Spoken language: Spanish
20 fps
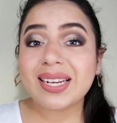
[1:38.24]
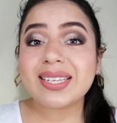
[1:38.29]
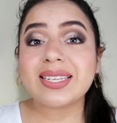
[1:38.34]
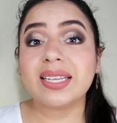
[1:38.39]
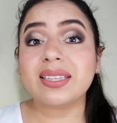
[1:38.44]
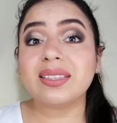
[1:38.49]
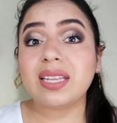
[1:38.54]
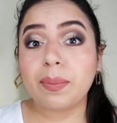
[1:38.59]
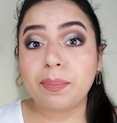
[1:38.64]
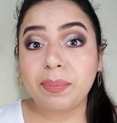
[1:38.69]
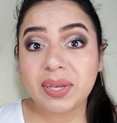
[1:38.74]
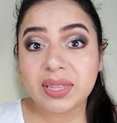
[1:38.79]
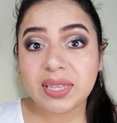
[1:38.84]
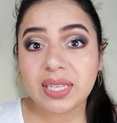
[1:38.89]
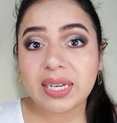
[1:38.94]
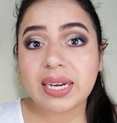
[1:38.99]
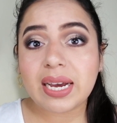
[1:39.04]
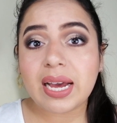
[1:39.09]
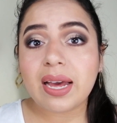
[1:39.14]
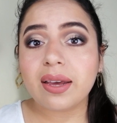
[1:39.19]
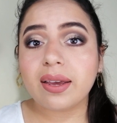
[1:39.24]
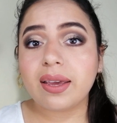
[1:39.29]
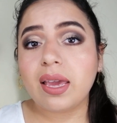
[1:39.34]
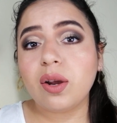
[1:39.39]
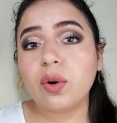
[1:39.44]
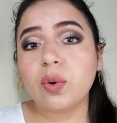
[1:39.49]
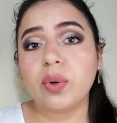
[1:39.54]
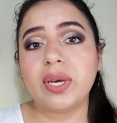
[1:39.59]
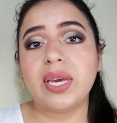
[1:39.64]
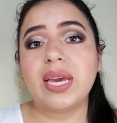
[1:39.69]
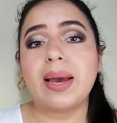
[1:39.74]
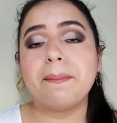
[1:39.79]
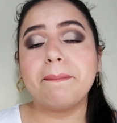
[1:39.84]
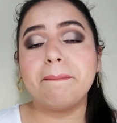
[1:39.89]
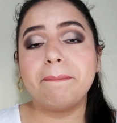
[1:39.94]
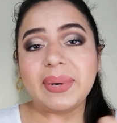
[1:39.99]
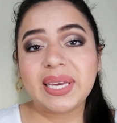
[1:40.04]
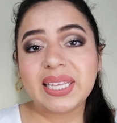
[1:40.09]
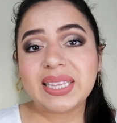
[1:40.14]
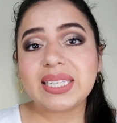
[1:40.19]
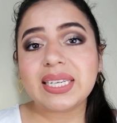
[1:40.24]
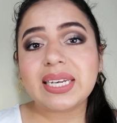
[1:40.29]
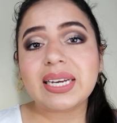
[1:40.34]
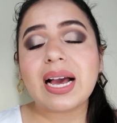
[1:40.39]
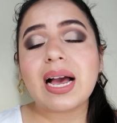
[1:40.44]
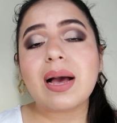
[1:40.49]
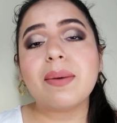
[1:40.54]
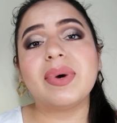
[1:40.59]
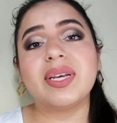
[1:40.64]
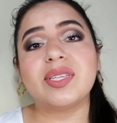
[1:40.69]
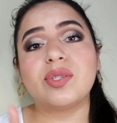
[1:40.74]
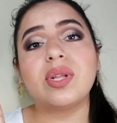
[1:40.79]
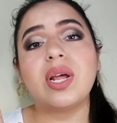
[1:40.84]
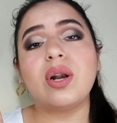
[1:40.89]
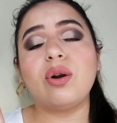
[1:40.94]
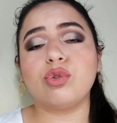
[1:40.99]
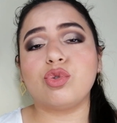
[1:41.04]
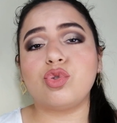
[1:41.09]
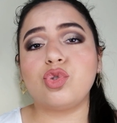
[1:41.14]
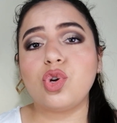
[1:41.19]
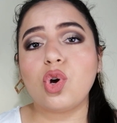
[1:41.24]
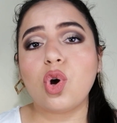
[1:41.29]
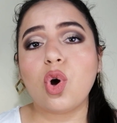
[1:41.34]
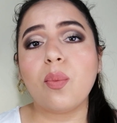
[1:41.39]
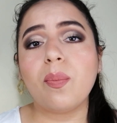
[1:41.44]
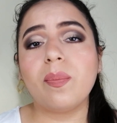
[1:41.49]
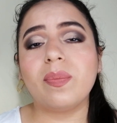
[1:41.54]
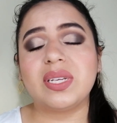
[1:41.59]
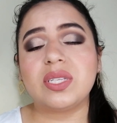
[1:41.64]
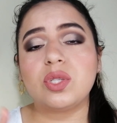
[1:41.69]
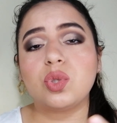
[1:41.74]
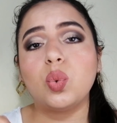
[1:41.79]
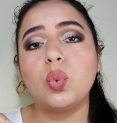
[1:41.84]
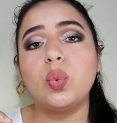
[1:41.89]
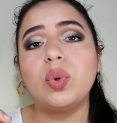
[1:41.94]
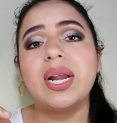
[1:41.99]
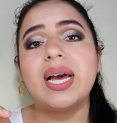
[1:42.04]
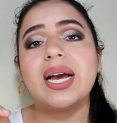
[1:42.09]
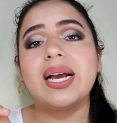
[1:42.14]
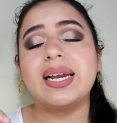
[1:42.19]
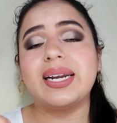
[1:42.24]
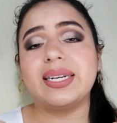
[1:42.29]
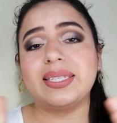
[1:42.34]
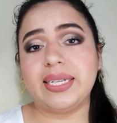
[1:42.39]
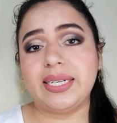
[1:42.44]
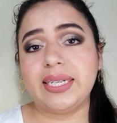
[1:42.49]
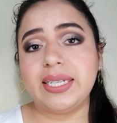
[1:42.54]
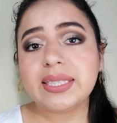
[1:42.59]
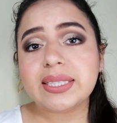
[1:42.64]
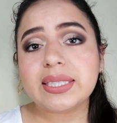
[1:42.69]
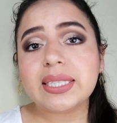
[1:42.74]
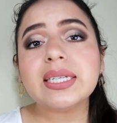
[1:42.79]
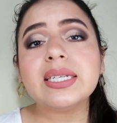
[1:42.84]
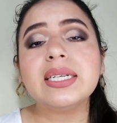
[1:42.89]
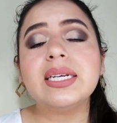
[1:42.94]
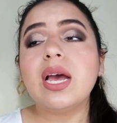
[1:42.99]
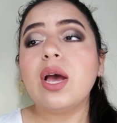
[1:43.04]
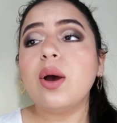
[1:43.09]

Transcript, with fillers: el set de Mítica que incluía Mítica más una loción más una carterita,